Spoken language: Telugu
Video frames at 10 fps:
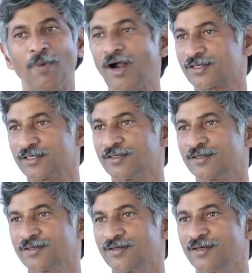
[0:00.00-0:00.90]
మాట
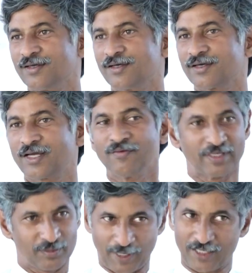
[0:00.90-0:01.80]
కానీ
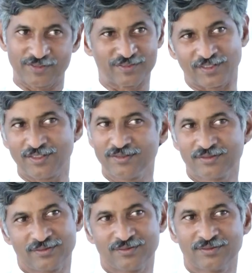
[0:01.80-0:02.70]
వీళ్ళది ప్రాక్టీస్ కదా
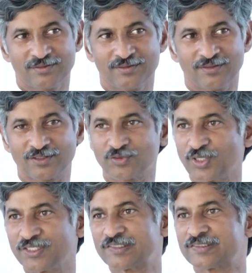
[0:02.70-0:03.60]
నాకు
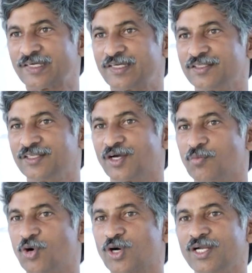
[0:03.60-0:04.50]
సోరియాసిస్ తగ్గింది నాకు
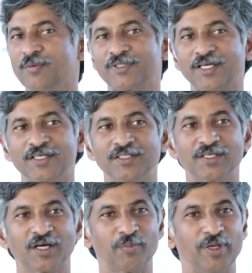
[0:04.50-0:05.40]
మోకాళ్ళ నొప్పి తగ్గింది
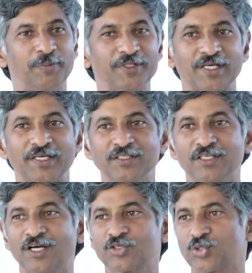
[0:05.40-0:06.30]
నాకు బీపీ
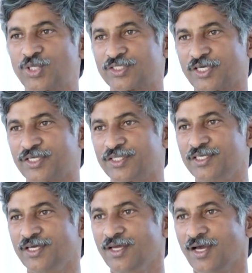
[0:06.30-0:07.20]
తగ్గింది నాకు షుగర్
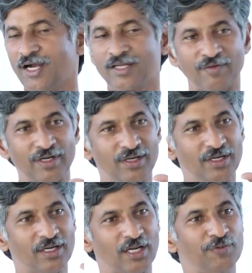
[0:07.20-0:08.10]
తగ్గింది అంటే
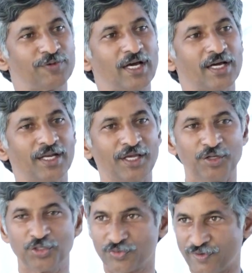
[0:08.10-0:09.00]
అవన్నీ లైఫ్ లాంగ్ అనే
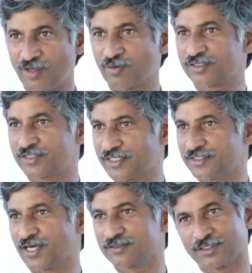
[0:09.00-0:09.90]
నుంచి వెళ్ళాము నాకు
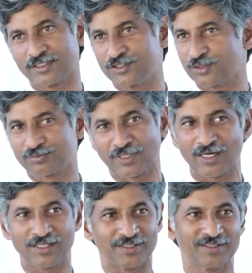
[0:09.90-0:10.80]
తగ్గింది నాకు తగ్గిందని
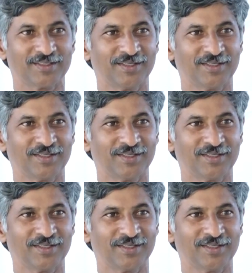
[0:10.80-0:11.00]
చెప్తున్నారా లేదా